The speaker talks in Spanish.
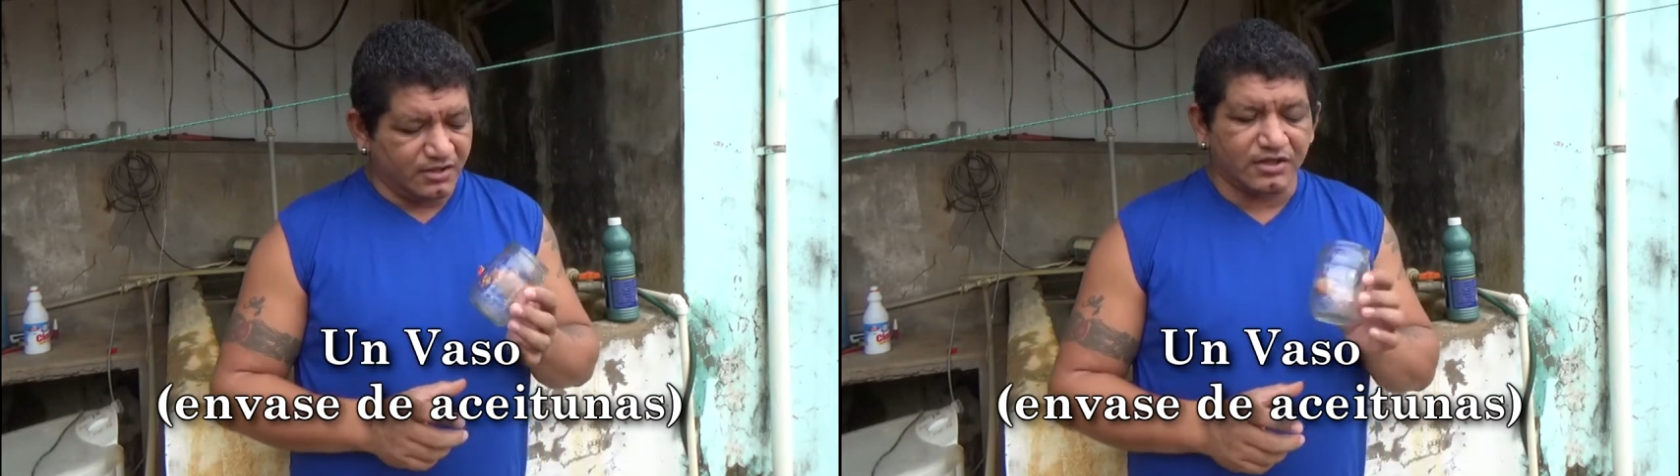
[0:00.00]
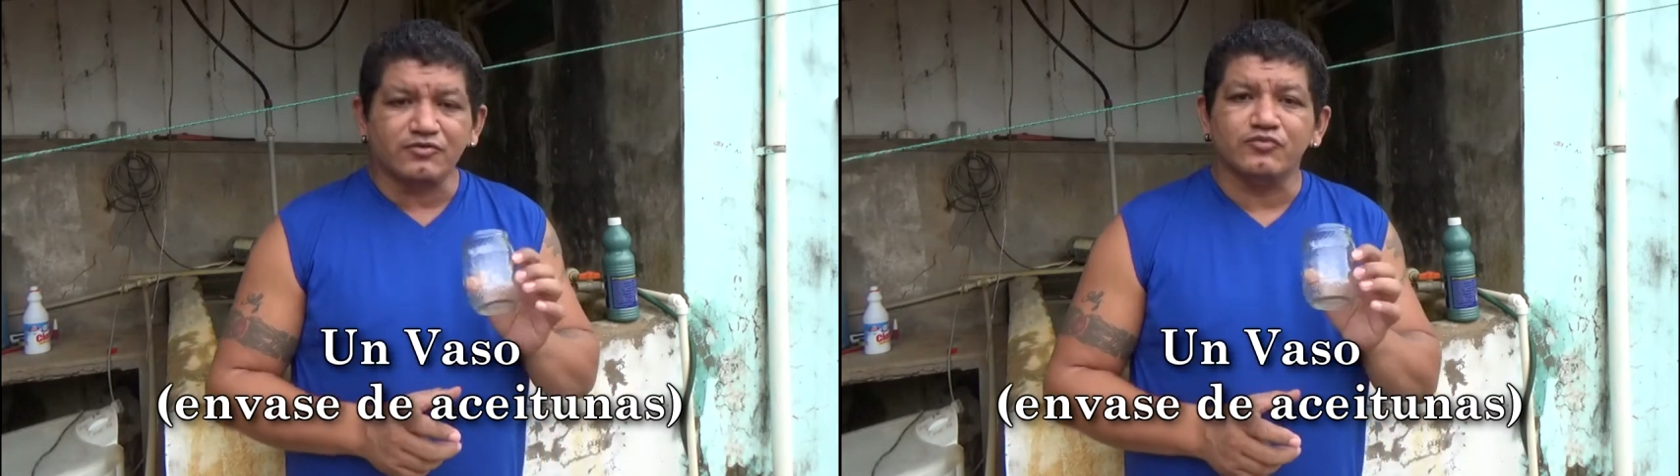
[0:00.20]

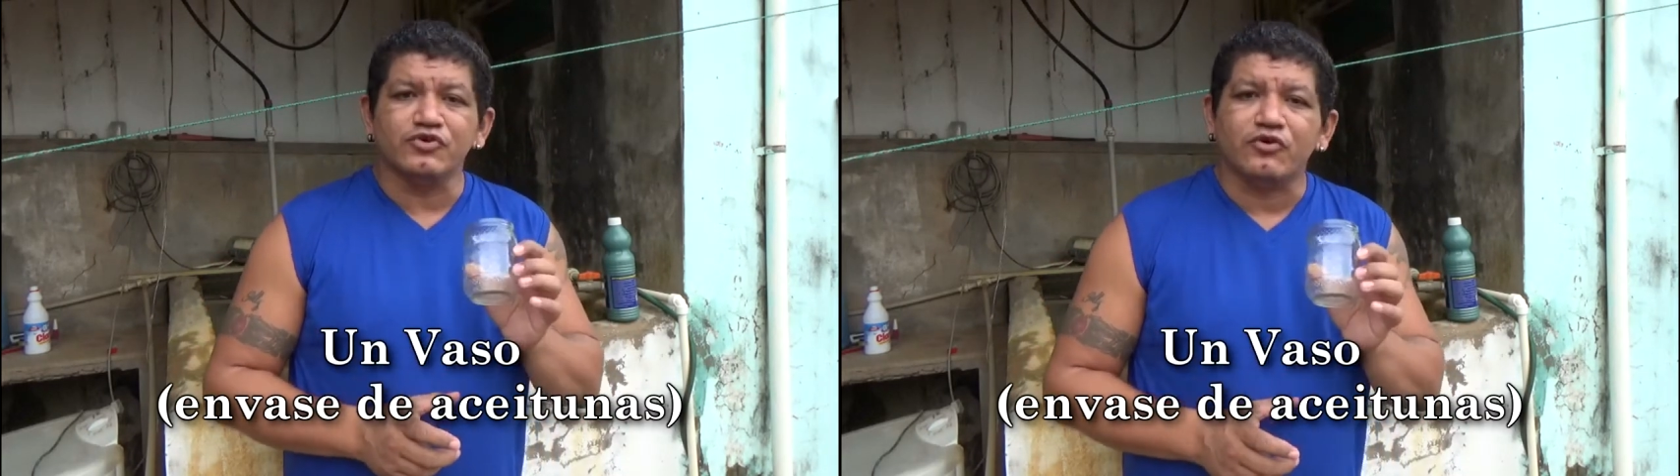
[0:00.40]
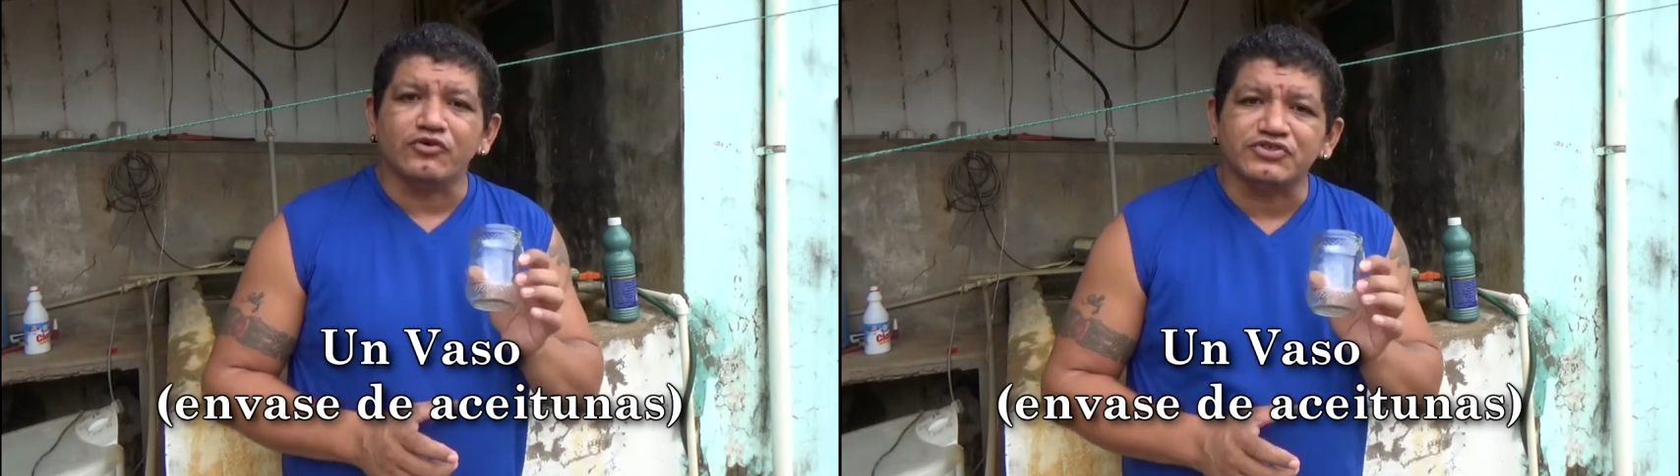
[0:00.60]
es
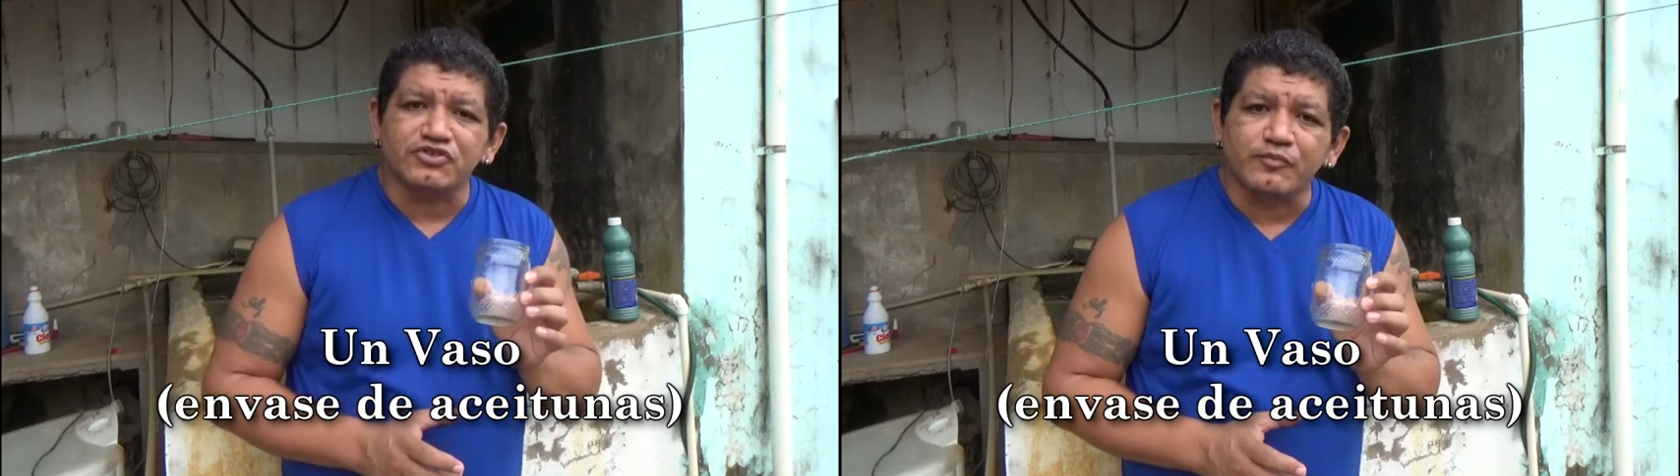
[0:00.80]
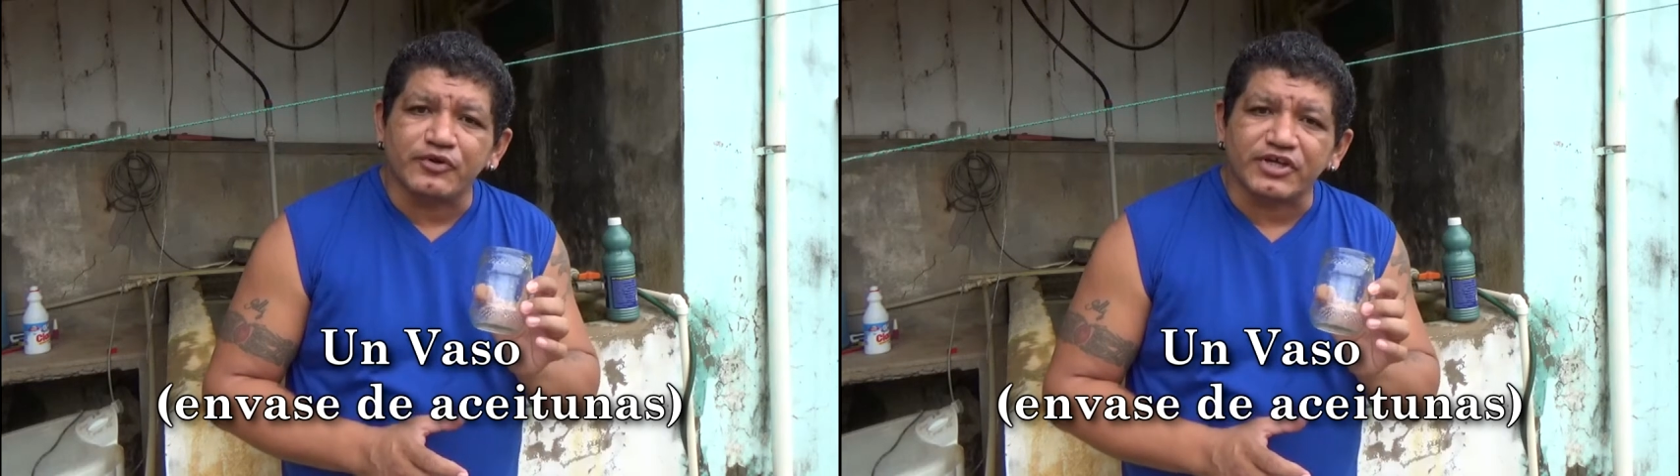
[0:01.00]
muy
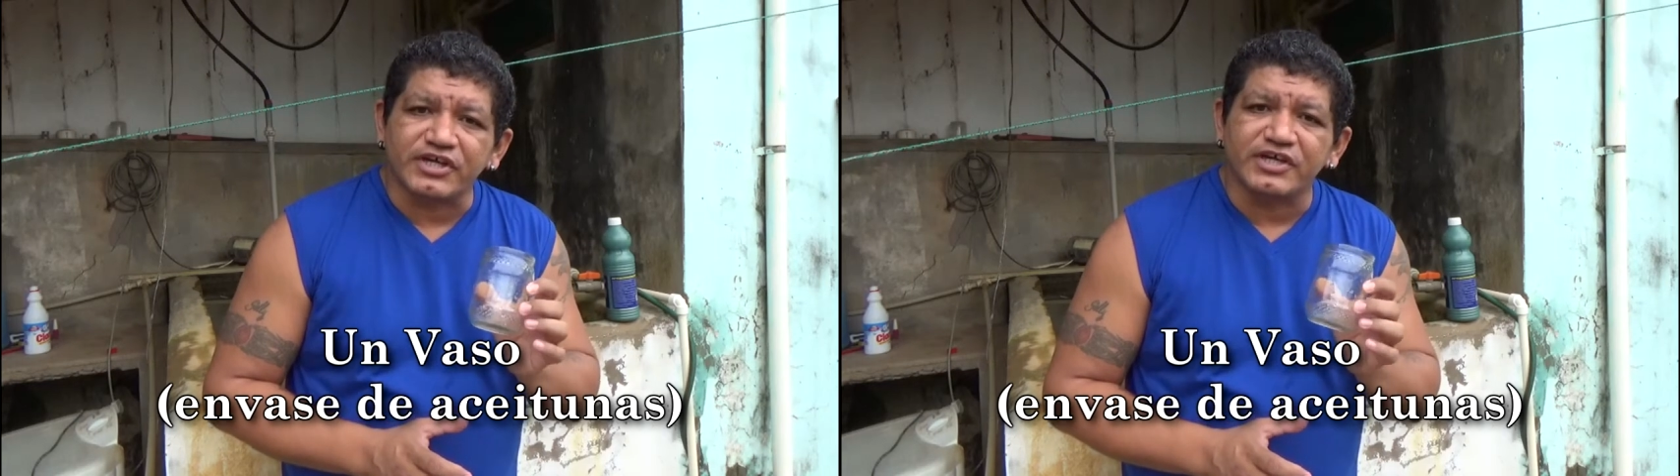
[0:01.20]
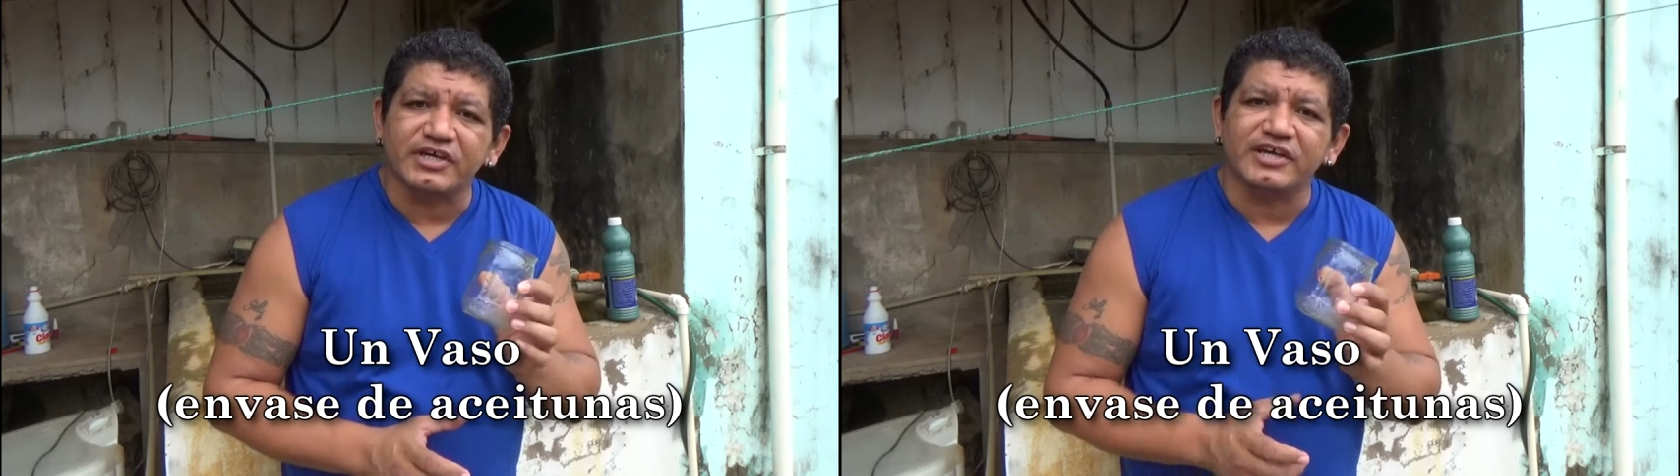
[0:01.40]
conocido
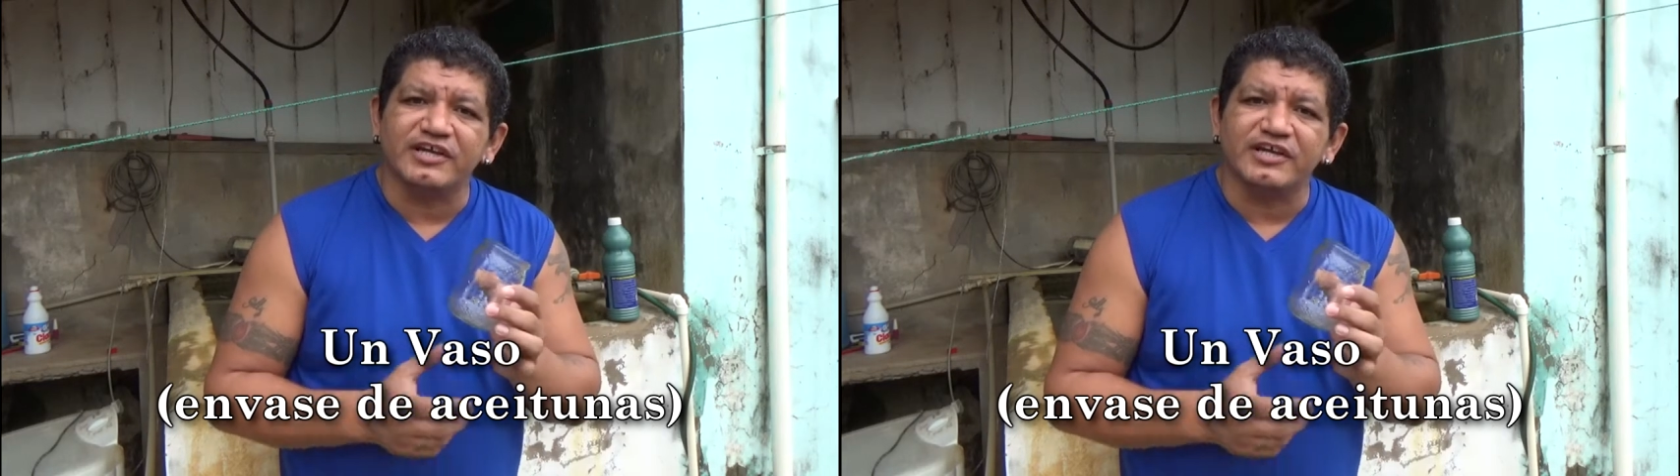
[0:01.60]
porque es